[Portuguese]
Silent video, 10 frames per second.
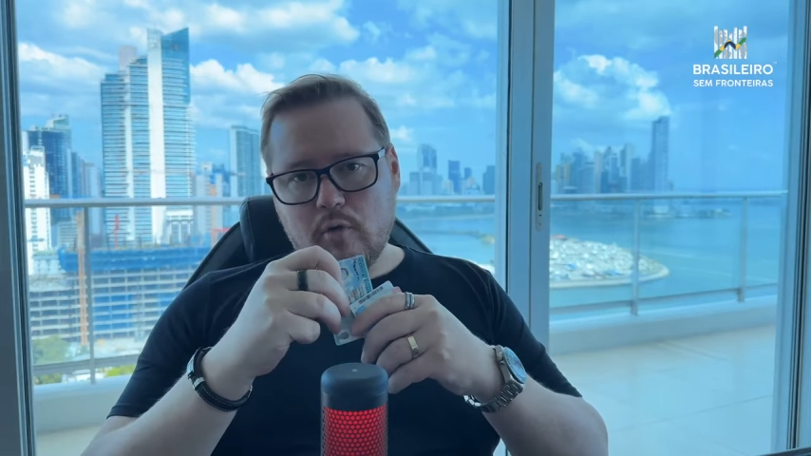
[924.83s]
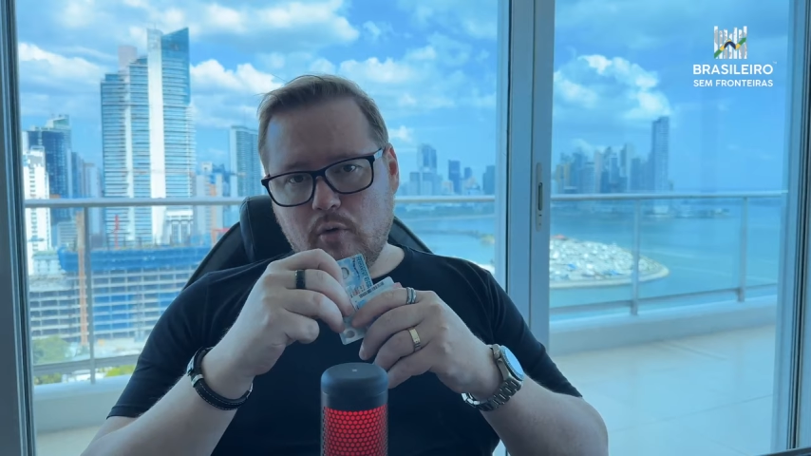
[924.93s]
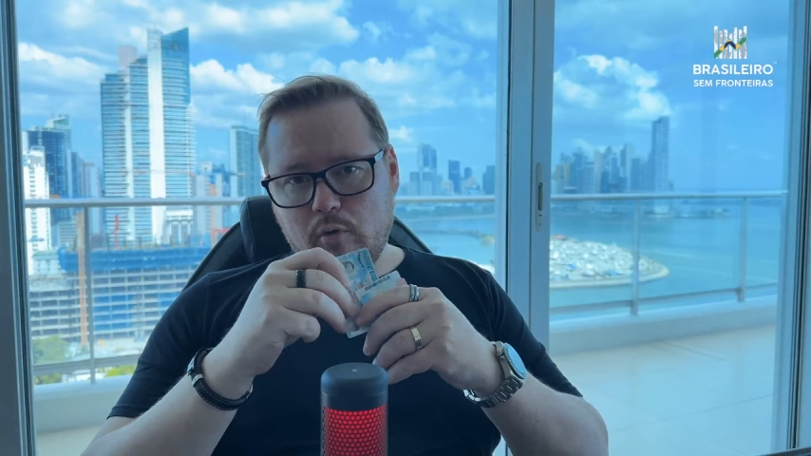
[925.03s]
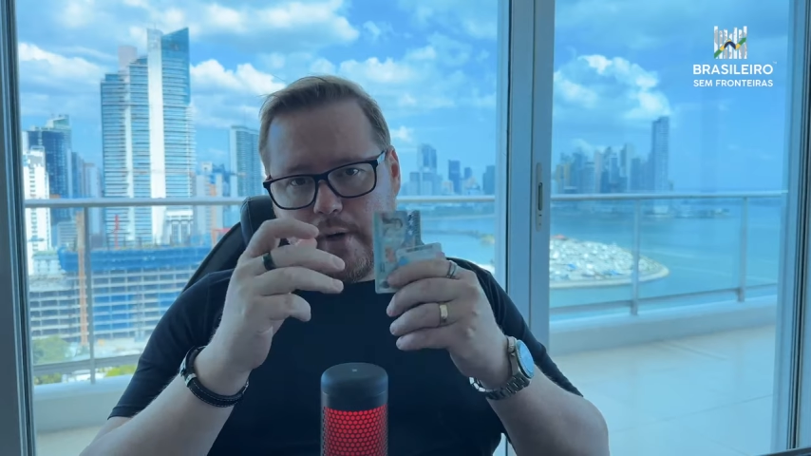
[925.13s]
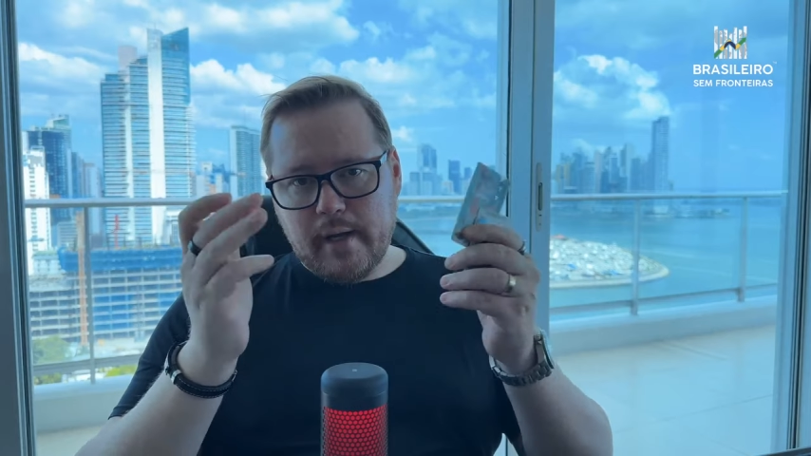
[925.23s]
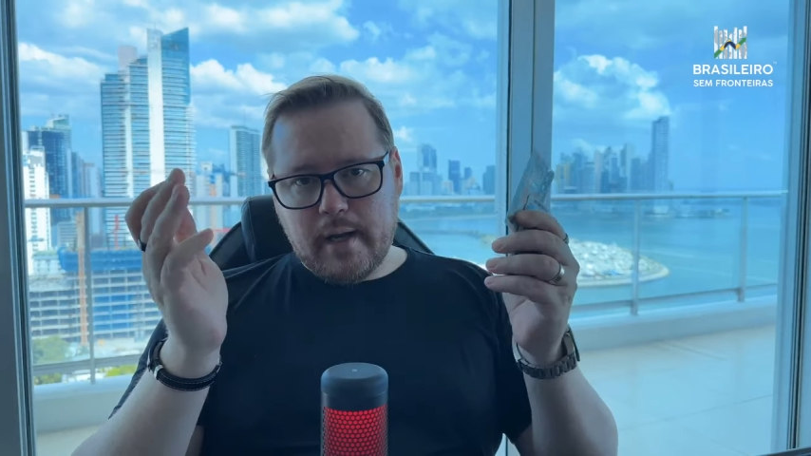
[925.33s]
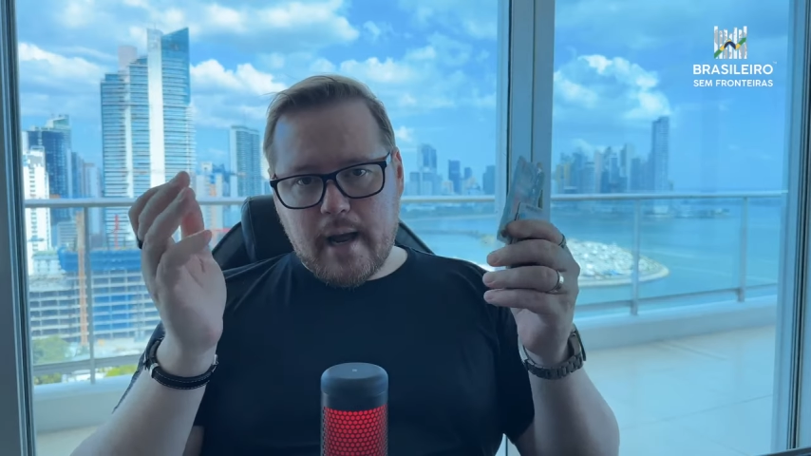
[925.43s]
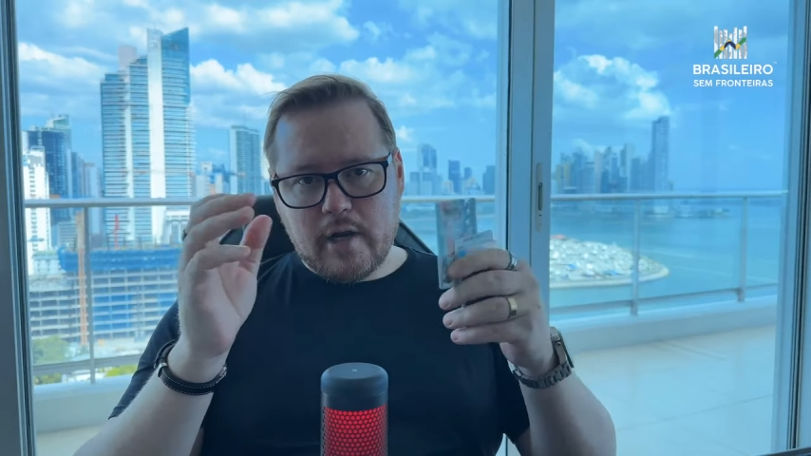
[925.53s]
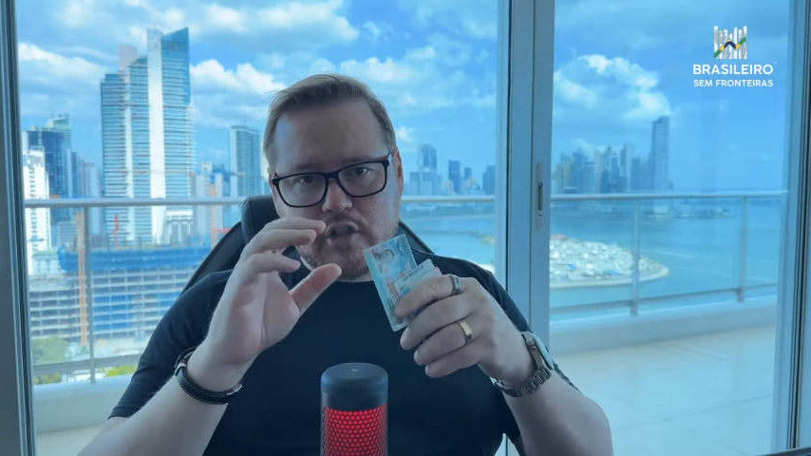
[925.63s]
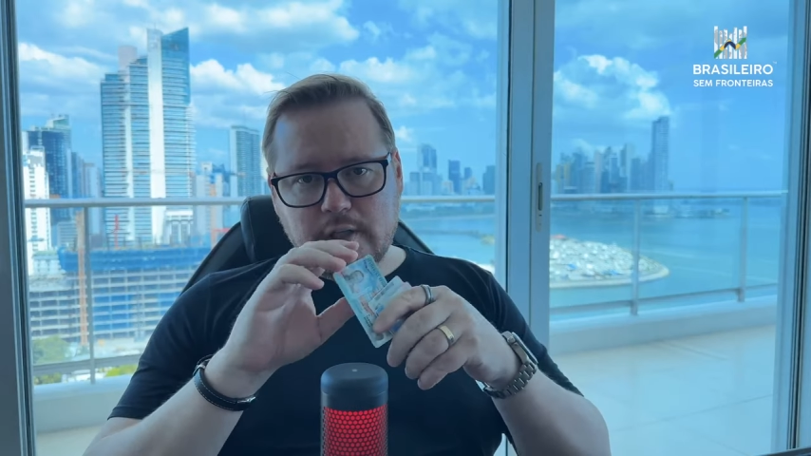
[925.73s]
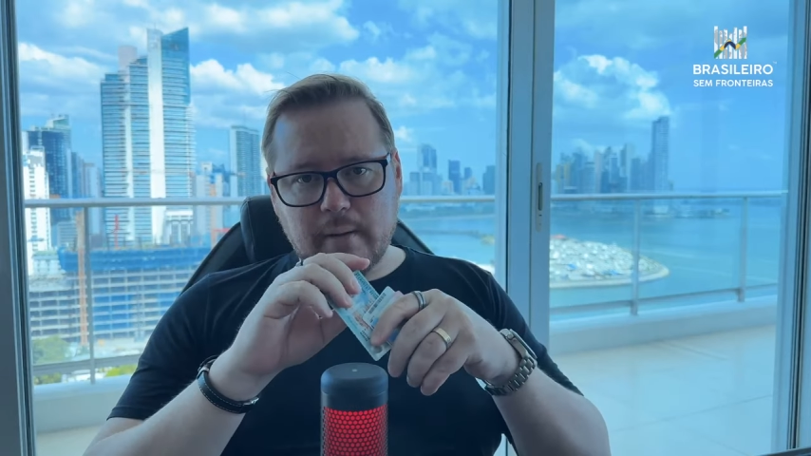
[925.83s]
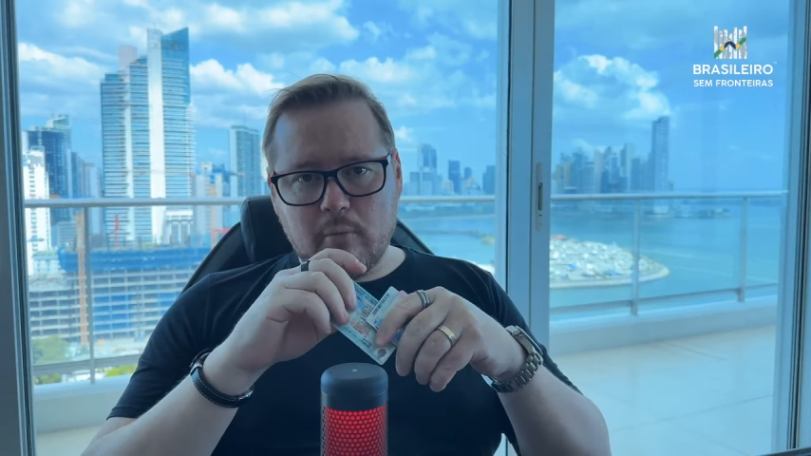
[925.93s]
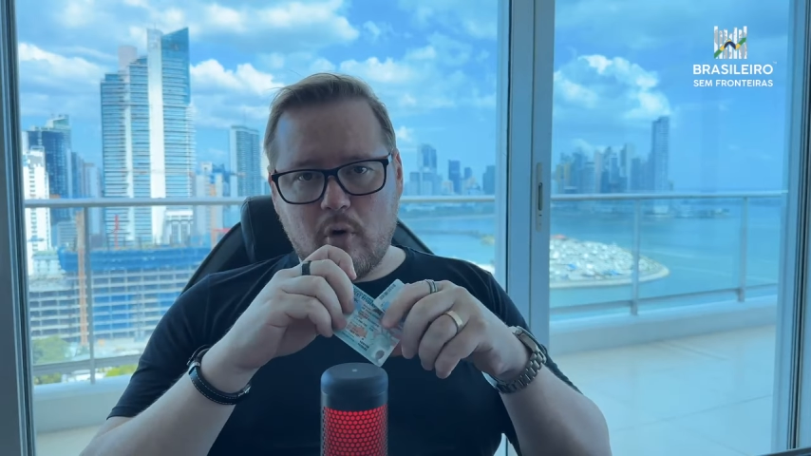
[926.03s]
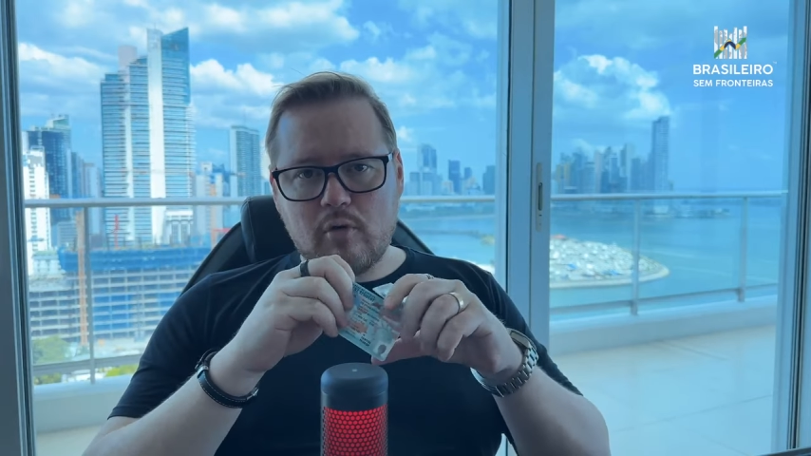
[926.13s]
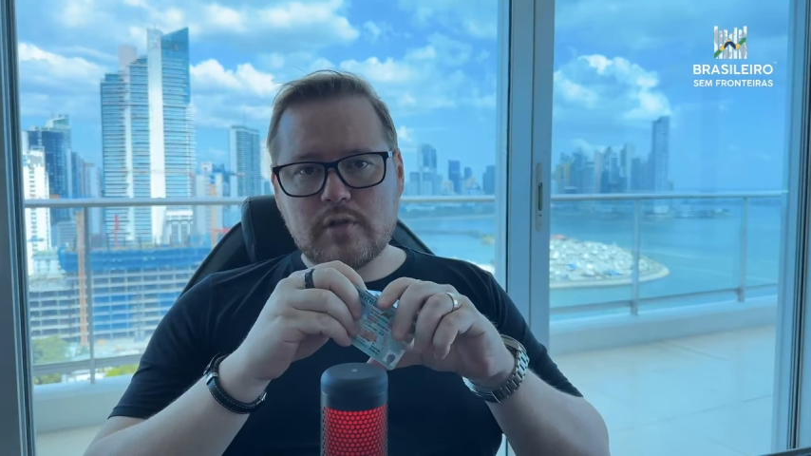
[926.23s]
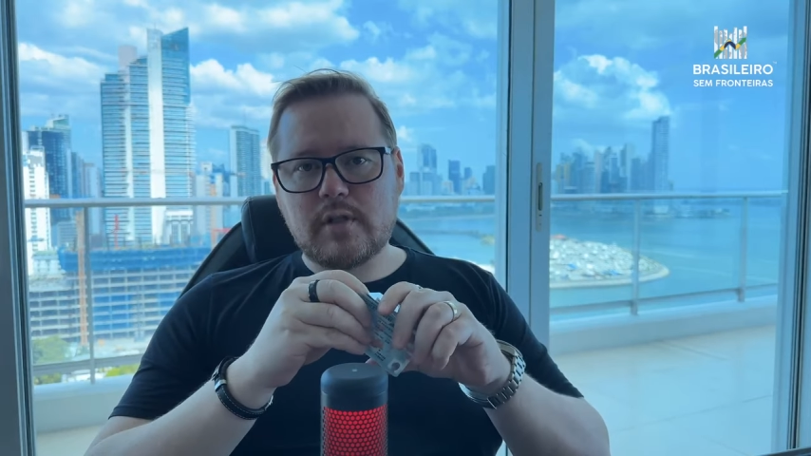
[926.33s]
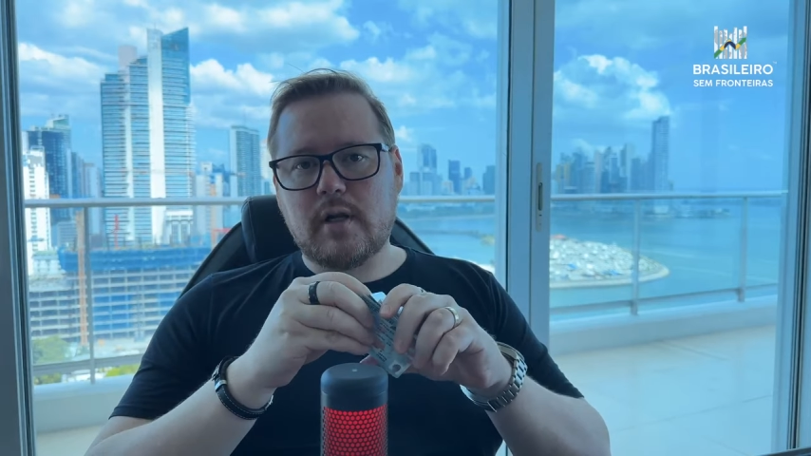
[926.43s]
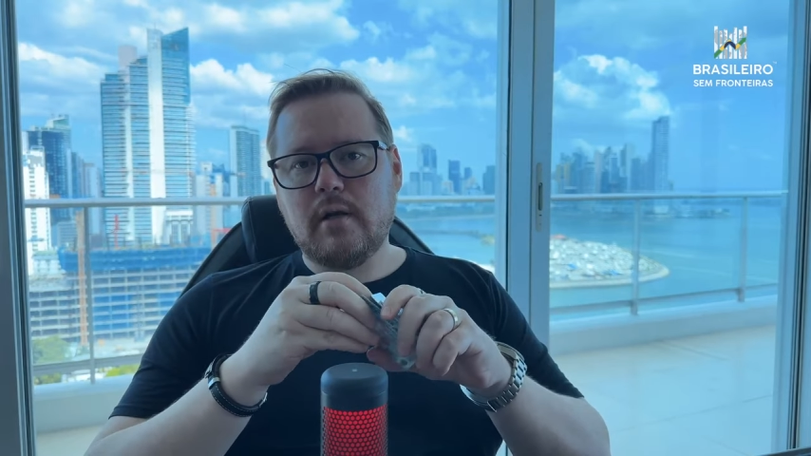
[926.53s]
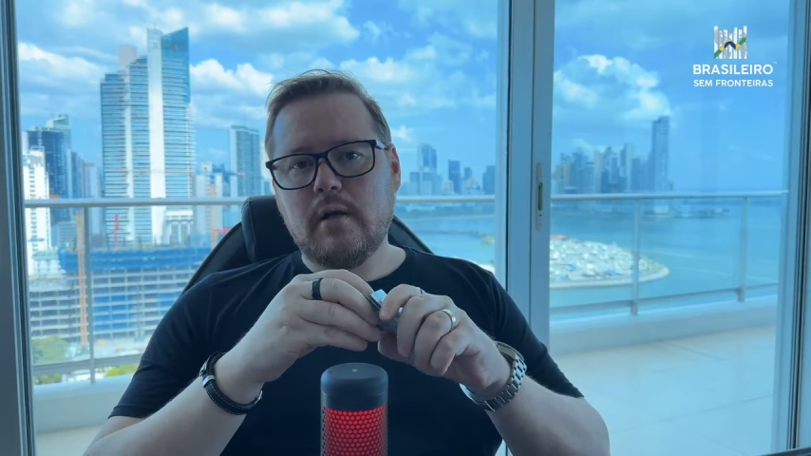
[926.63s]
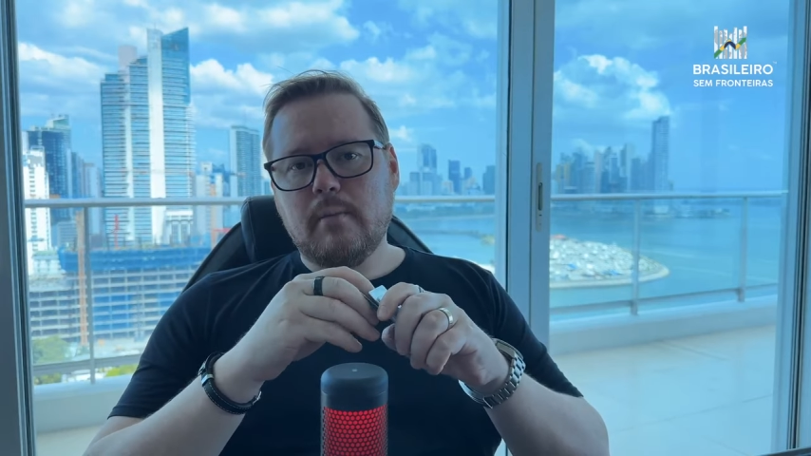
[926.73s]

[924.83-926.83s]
O green card já demonstra